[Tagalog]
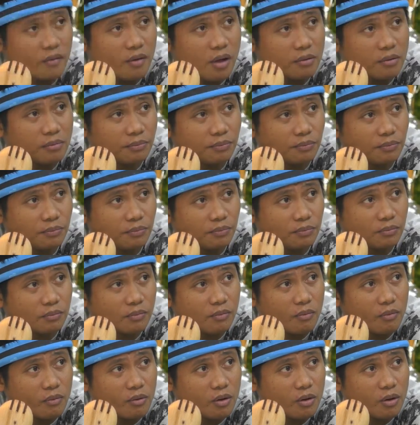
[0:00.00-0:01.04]
how
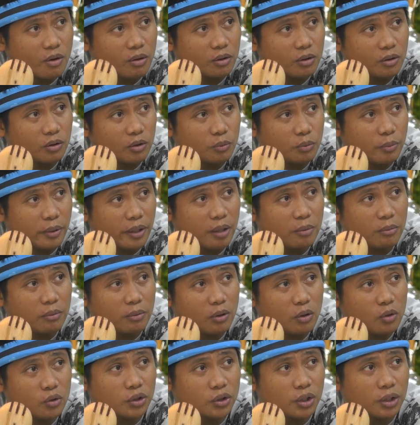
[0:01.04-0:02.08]
you Become
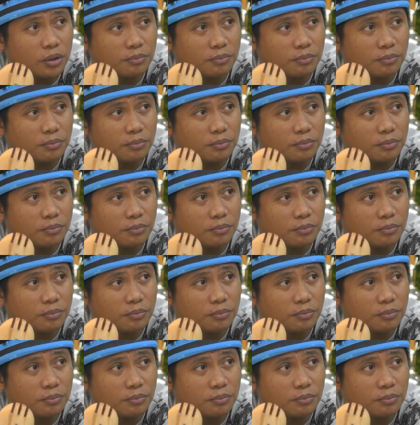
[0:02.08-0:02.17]
close.